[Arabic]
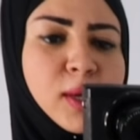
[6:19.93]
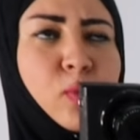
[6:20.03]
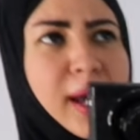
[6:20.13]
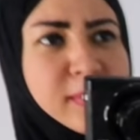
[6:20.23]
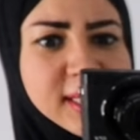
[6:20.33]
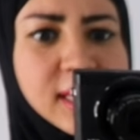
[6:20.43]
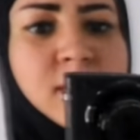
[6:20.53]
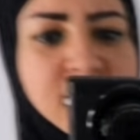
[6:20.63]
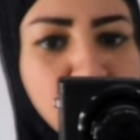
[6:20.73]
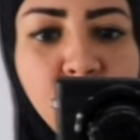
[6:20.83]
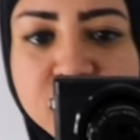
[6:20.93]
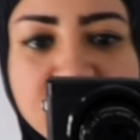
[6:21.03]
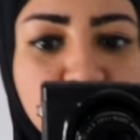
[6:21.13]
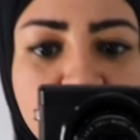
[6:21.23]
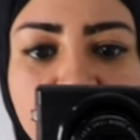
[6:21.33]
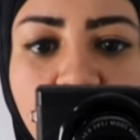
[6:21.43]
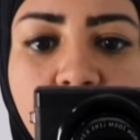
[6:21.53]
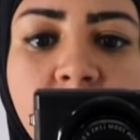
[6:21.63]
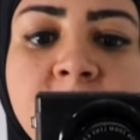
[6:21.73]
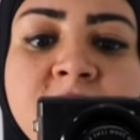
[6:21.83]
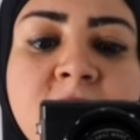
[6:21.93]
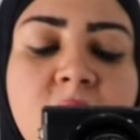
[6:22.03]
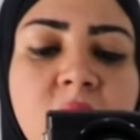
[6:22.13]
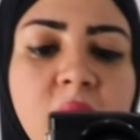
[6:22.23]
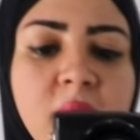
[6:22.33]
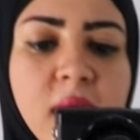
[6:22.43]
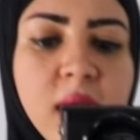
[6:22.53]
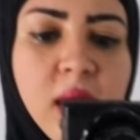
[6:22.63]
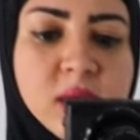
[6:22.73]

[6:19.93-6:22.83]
250 250 وانت طالعه آه